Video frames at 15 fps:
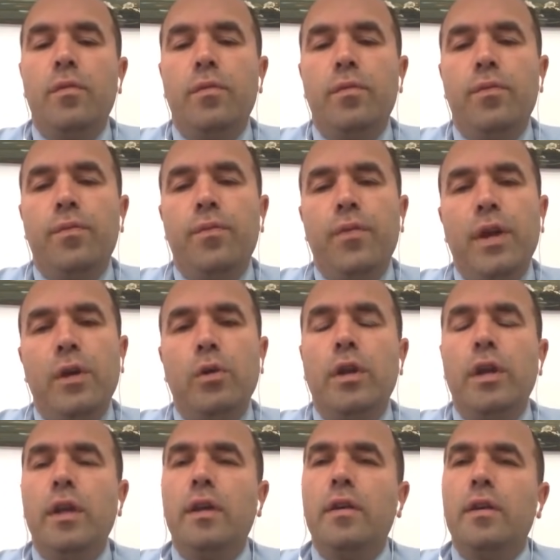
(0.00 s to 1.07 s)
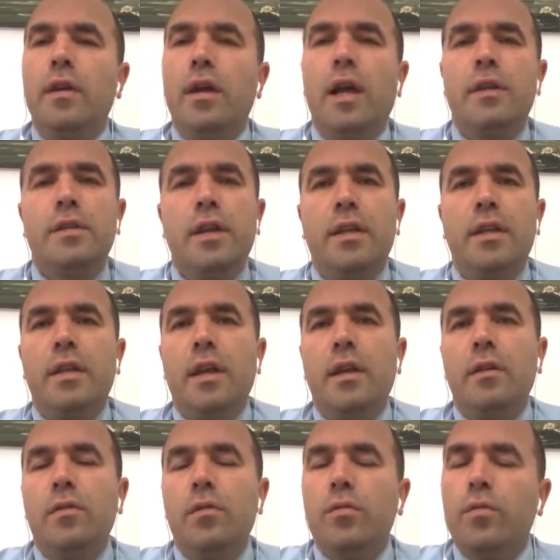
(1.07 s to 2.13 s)
Fegüli Galatasaray'da
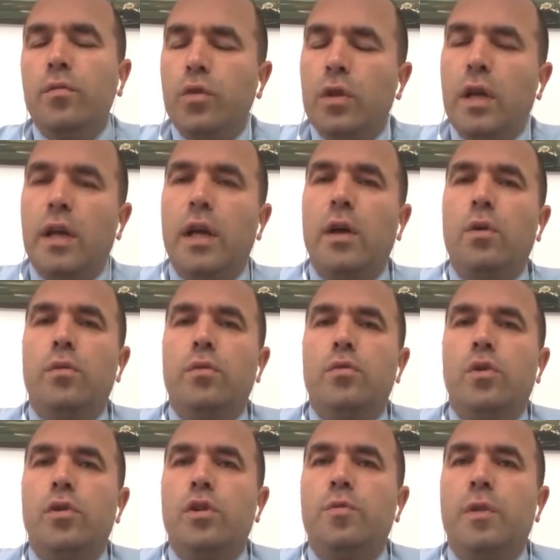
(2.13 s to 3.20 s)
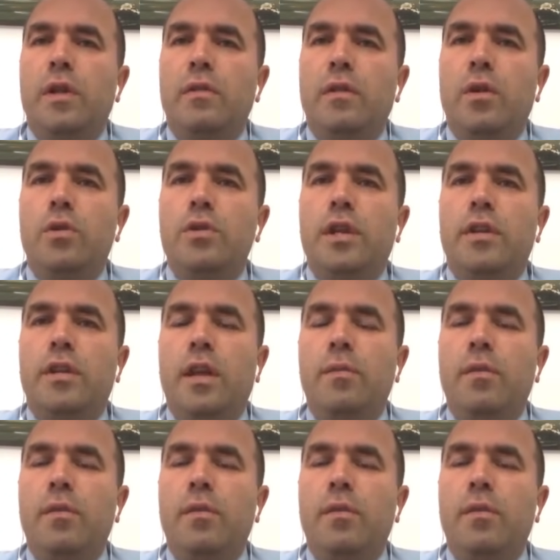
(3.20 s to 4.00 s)
mutlaka sözleşmeleri olacaktır ama